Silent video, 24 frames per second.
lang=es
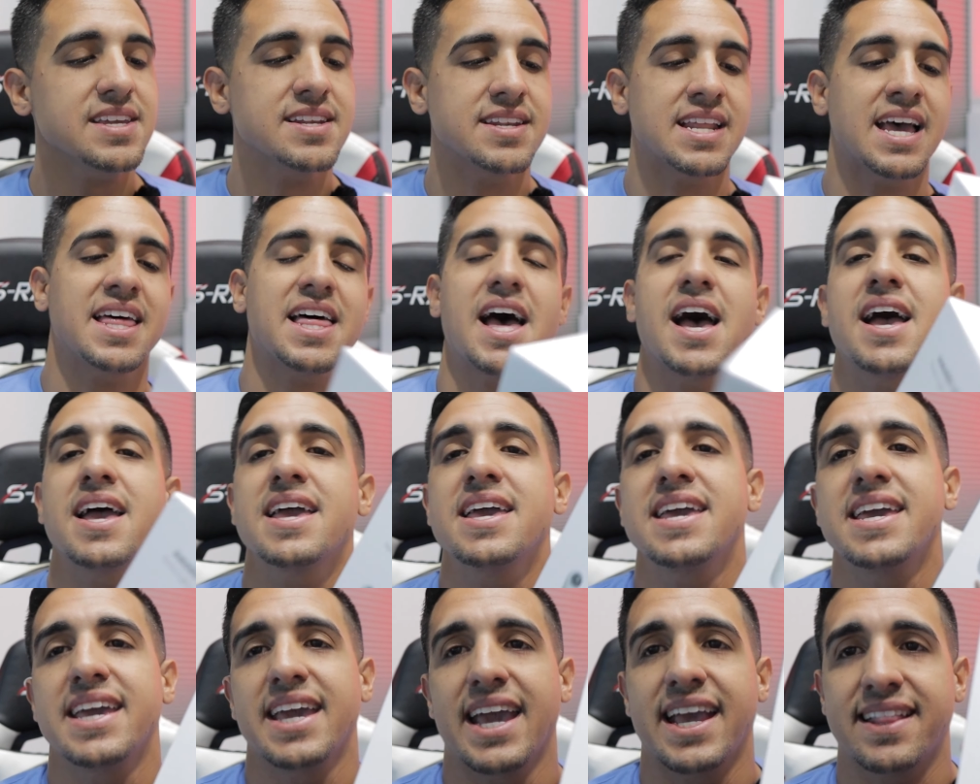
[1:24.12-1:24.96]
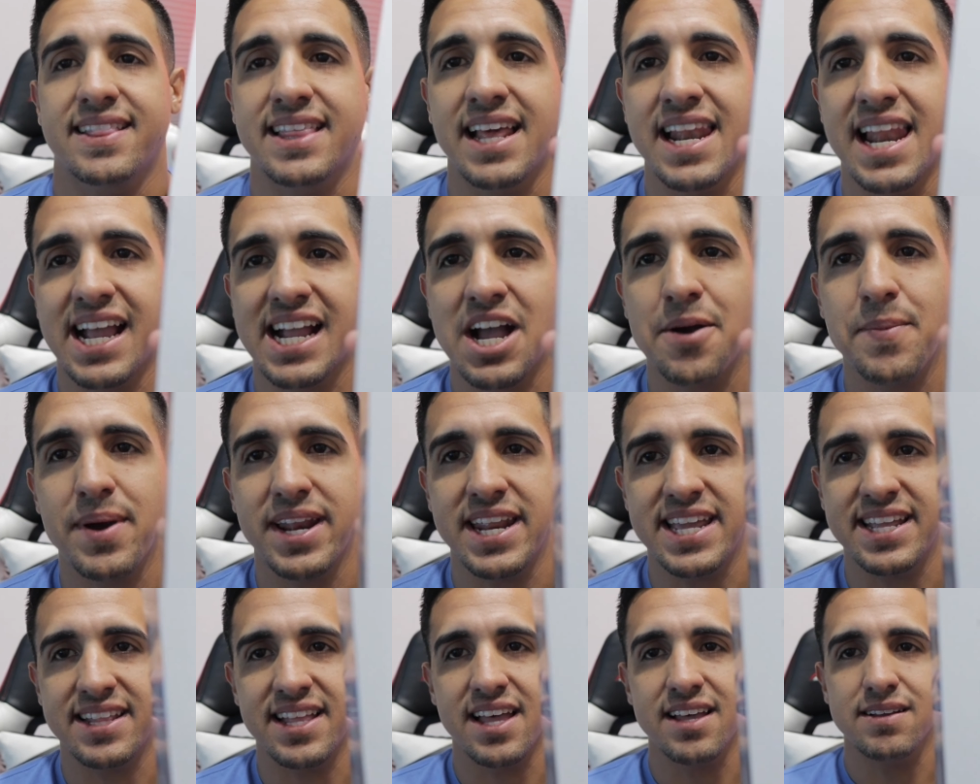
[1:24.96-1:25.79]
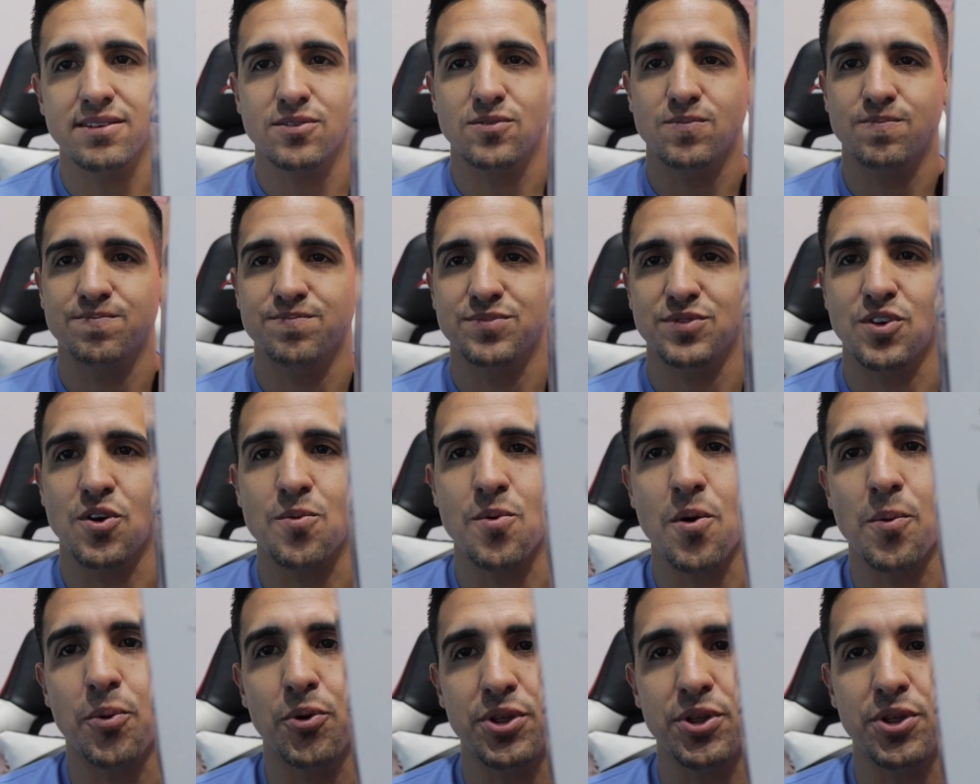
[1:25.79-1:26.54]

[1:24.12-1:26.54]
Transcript: Nada, esta es la camarita, como